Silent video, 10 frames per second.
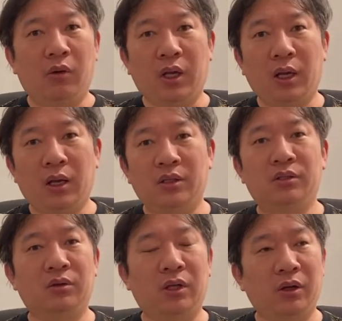これが
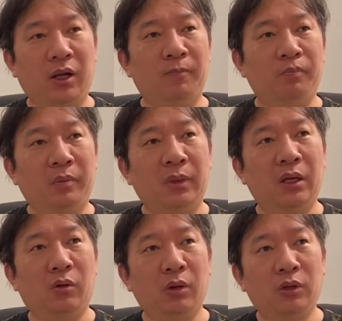必要だね。
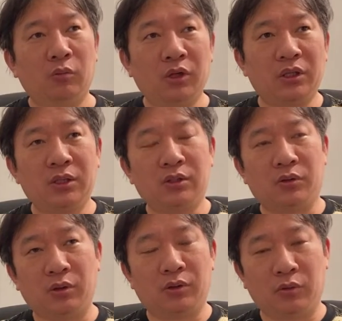で、これは友達は
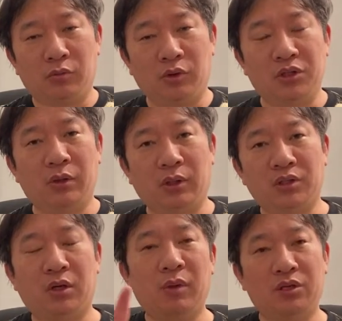そその帽子で、
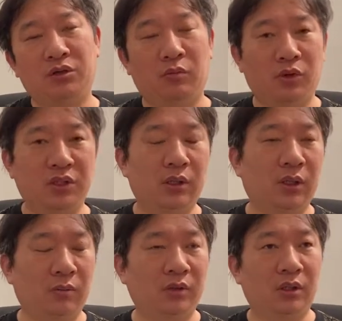私はメッシュの帽子
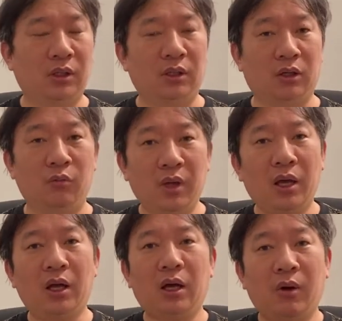かぶってきたんだけど、
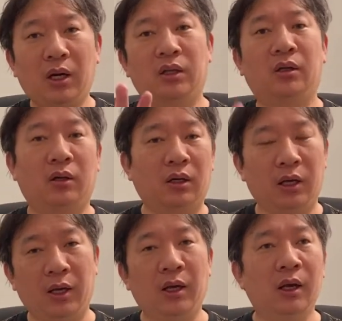明暗が分かれたから
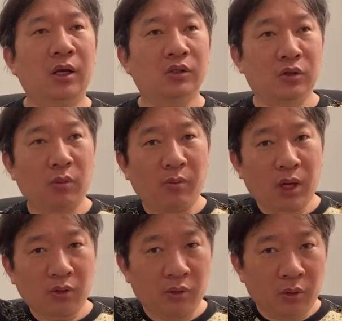ね、そのま
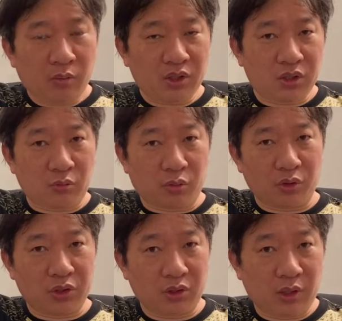まのメッシュの
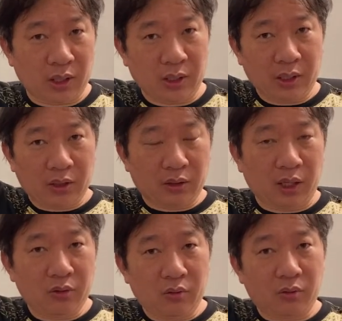帽子って
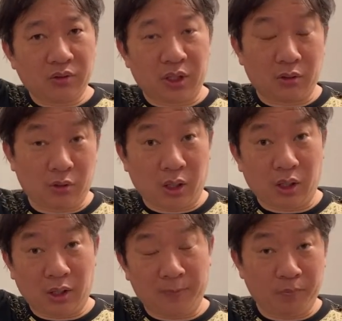太陽光線というか
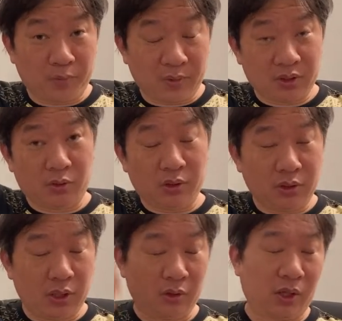がね、すごい
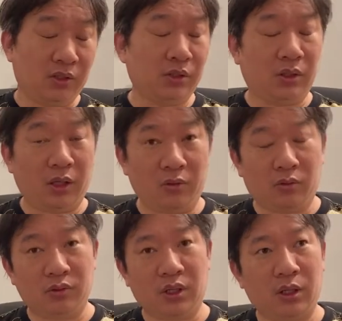あの熱い太陽
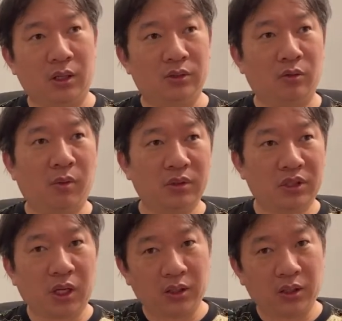光線がそのまま直